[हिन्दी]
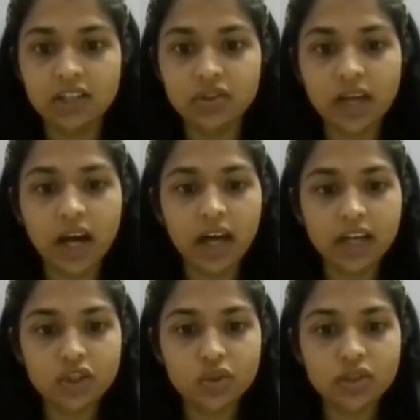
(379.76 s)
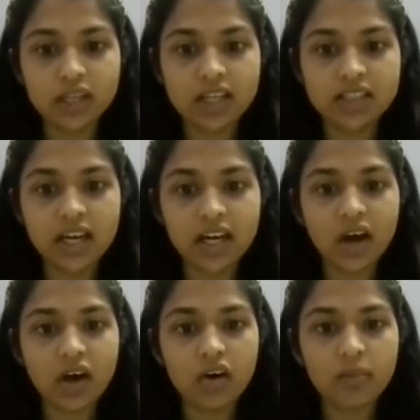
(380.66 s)
तो यहाँ H2 चला
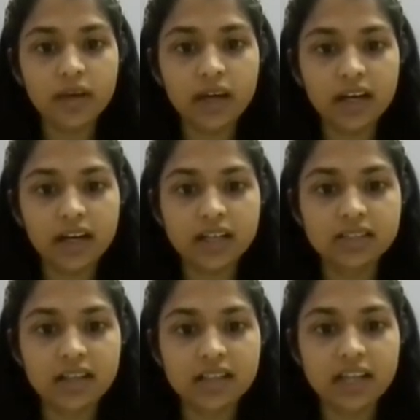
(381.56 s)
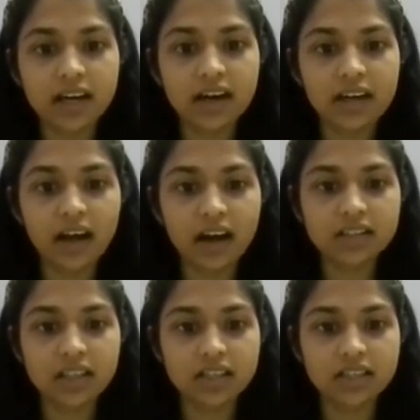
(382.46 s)
जाएगा और Br आर कहाँ चला जाएगा यहाँ
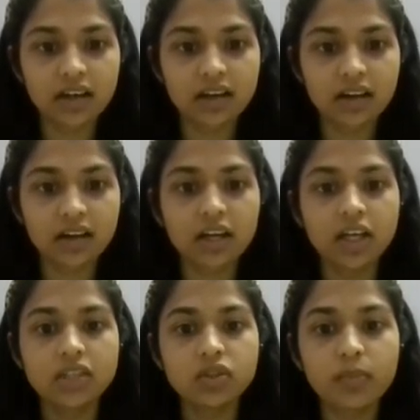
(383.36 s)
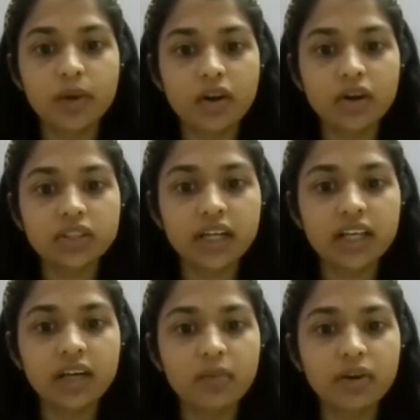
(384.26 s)
चला जाएगा सो so,
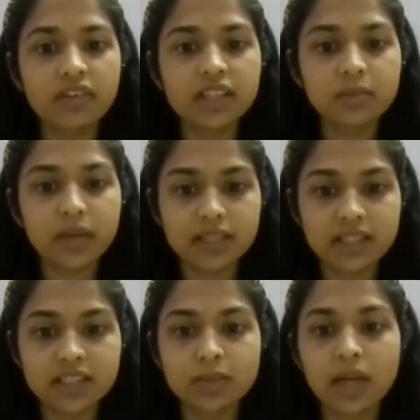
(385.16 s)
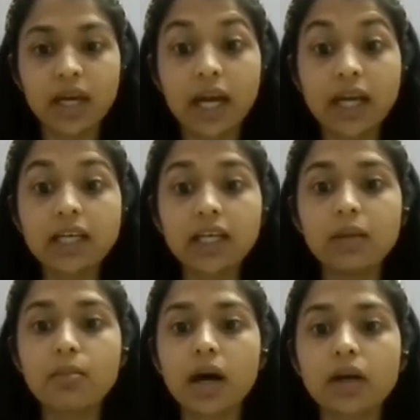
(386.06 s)
परऑक्साइड के प्रेजेंस में
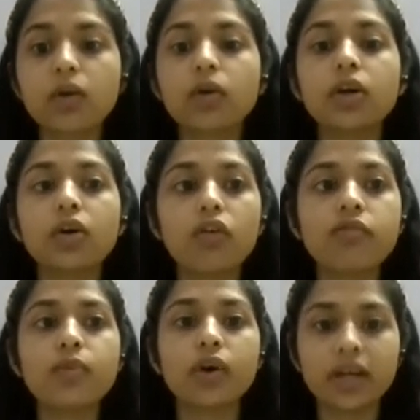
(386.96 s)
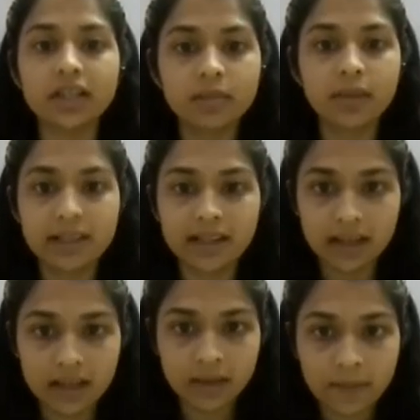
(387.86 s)
एंटी मार्कोनिक ऑफ प्रोडक्ट बनता है